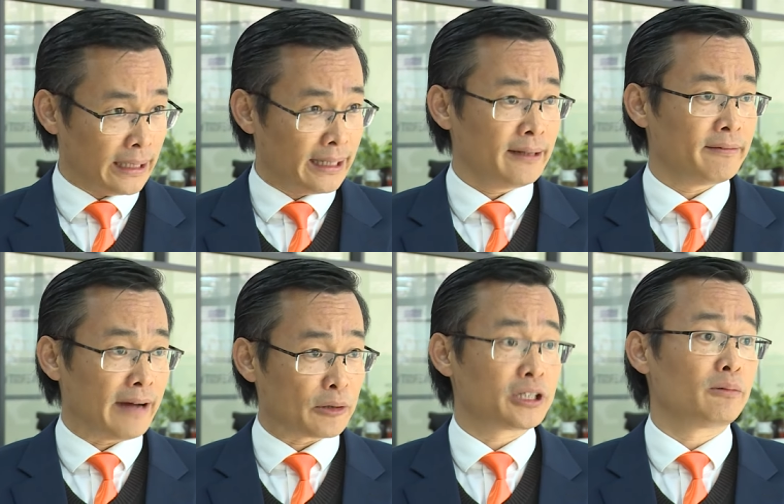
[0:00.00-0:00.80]
tế
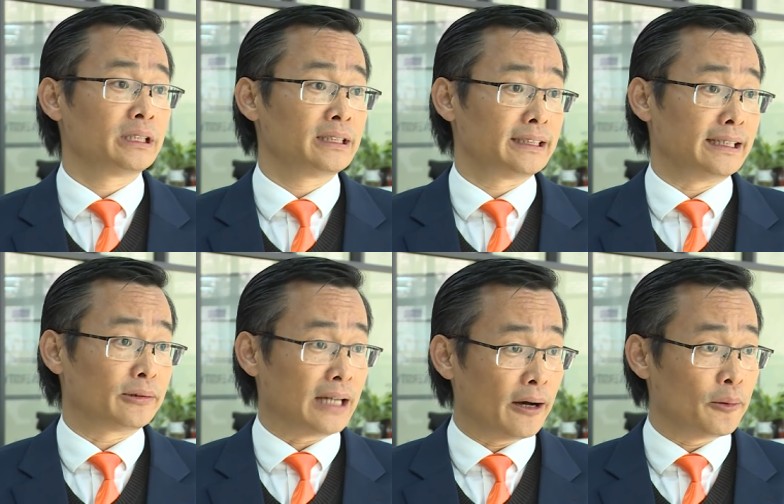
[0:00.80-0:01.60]
vào trong cái chương trình đào
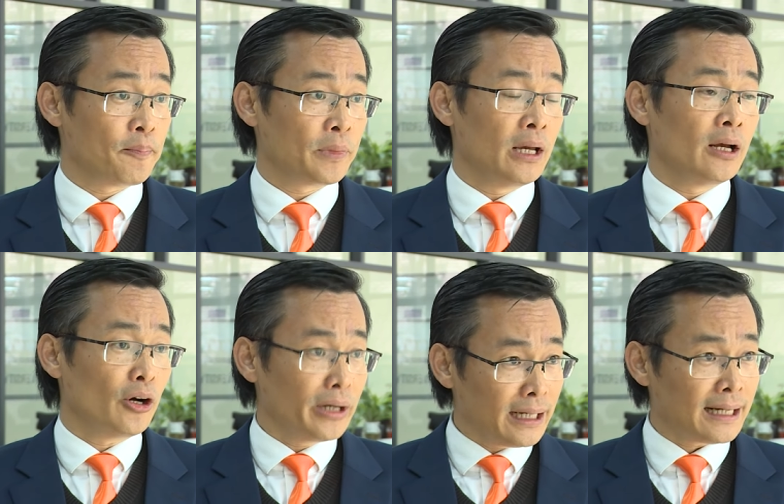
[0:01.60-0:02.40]
tạo.
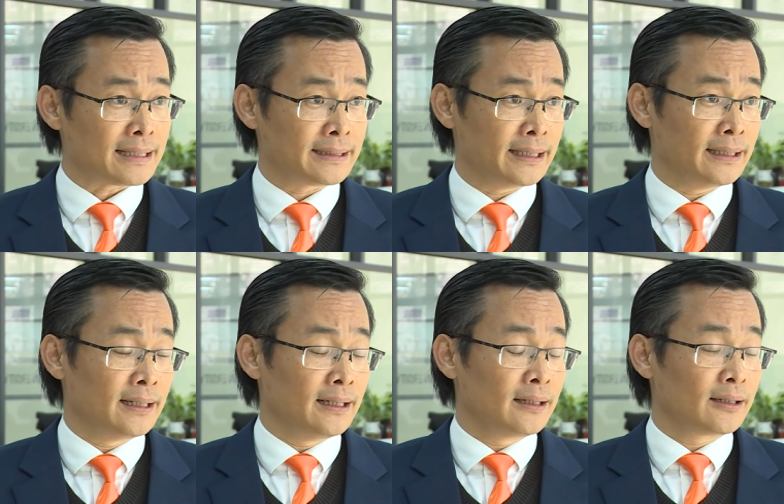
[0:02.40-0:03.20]
Có nghĩa là gì?
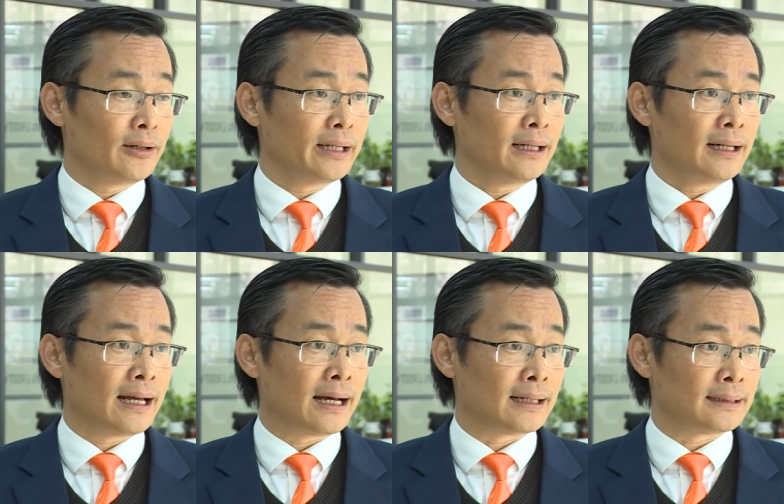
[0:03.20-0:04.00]
Có nghĩa
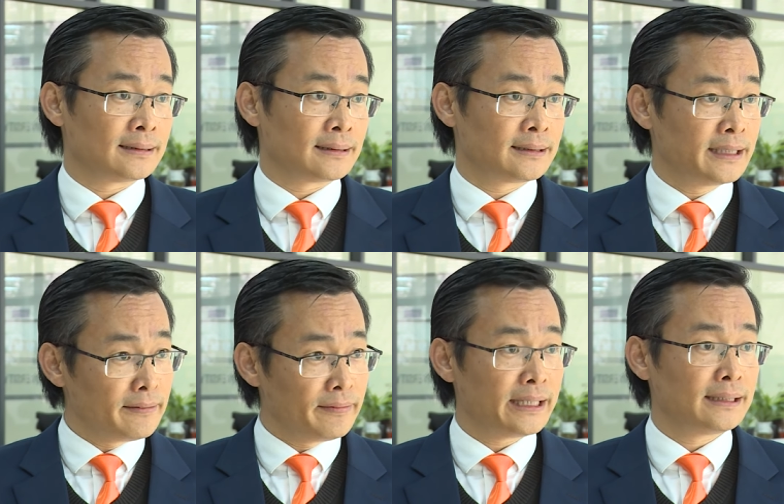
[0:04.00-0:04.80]
là
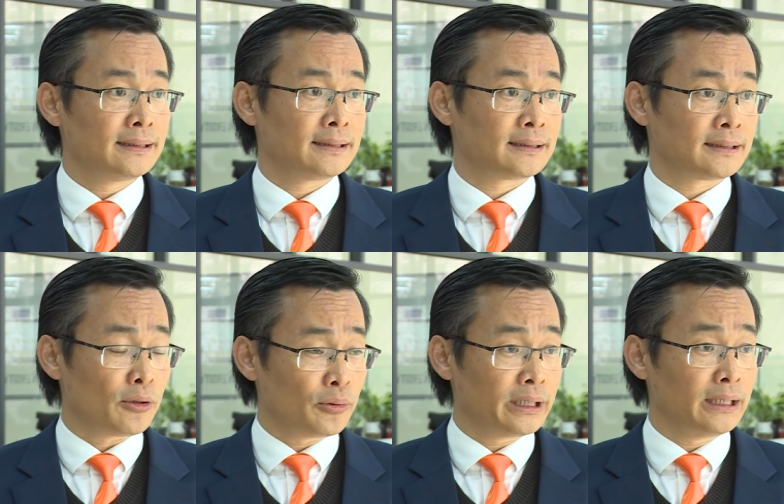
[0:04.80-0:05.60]
sinh viên
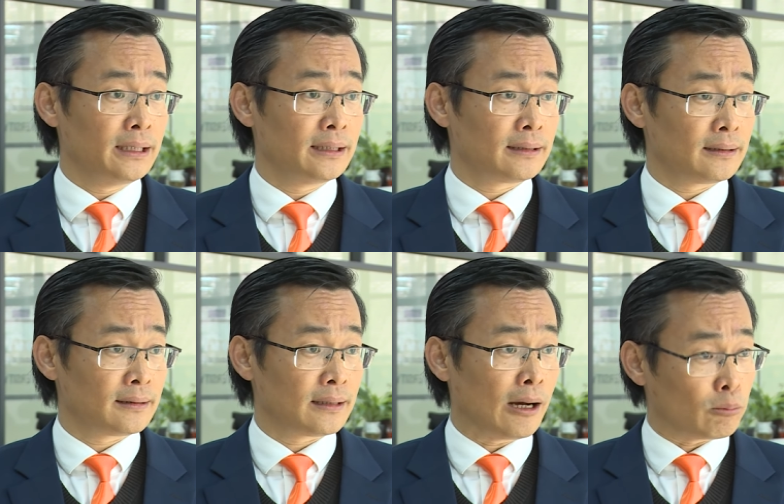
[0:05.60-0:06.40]
sau khi
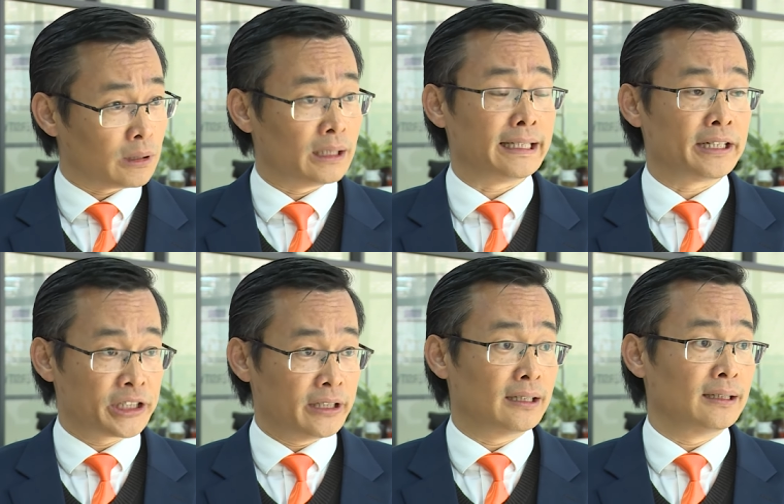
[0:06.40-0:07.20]
học ở nhà
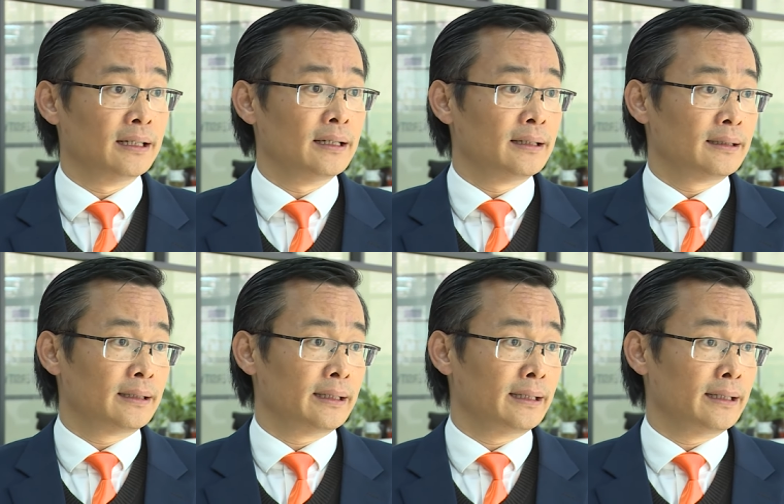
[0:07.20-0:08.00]
trường
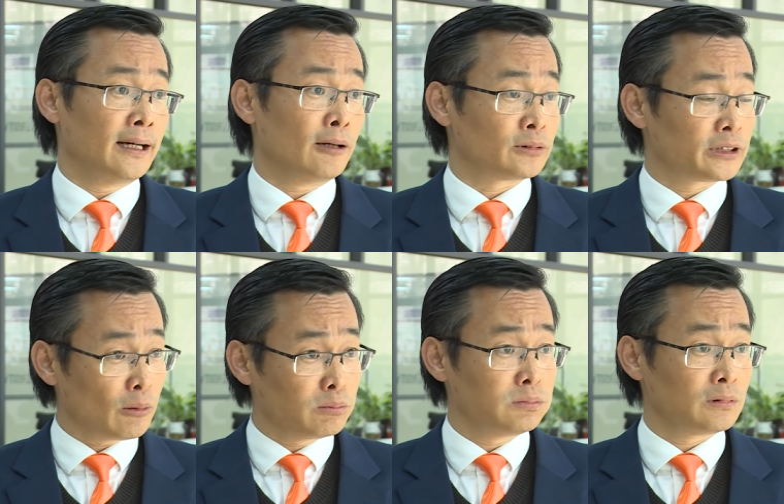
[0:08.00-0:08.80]
thì học
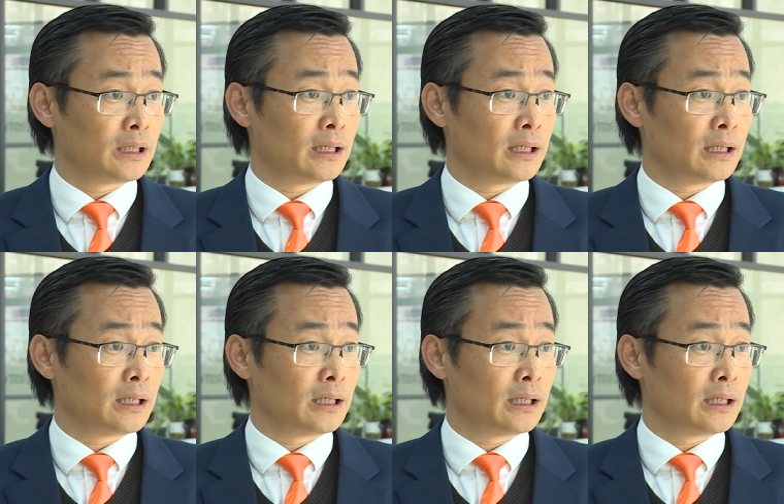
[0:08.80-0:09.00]
xong